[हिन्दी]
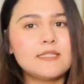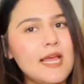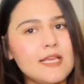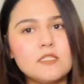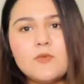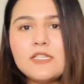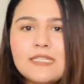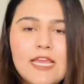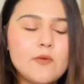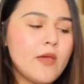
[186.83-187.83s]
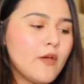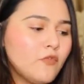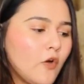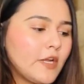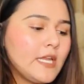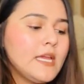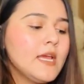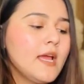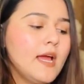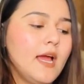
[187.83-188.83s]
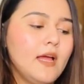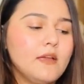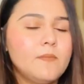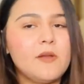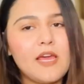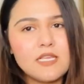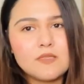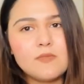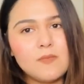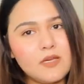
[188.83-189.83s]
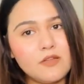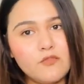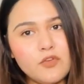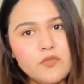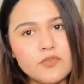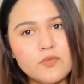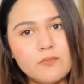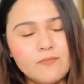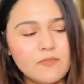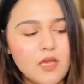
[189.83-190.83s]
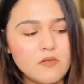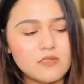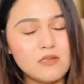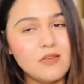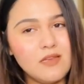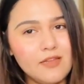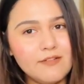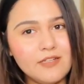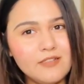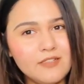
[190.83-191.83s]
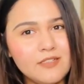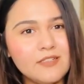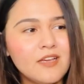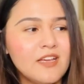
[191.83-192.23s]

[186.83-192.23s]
साइज़ भी सेम है फोर्टी एंड प्राइस में मैं कंफ्यूज हूँ थाउजेंड इलेवन हंड्रेड